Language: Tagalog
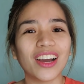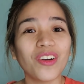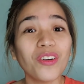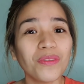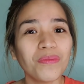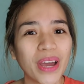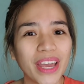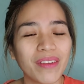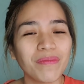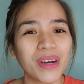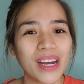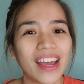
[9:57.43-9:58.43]
kung
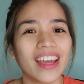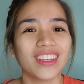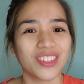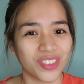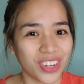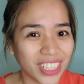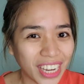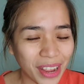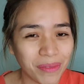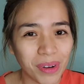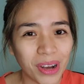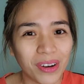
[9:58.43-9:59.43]
may mga extra
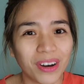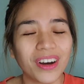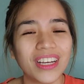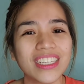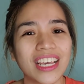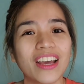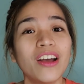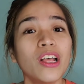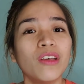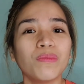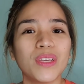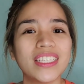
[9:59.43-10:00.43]
time ako kasi
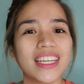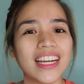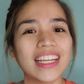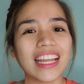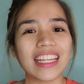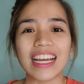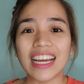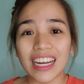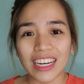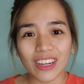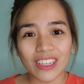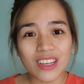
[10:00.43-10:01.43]
minsan
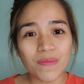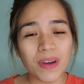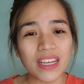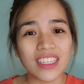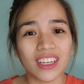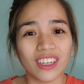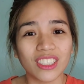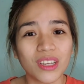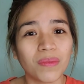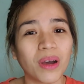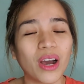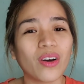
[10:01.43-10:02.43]
natatagalan ako sa pagsagot
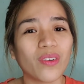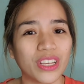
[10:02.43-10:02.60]
sa mga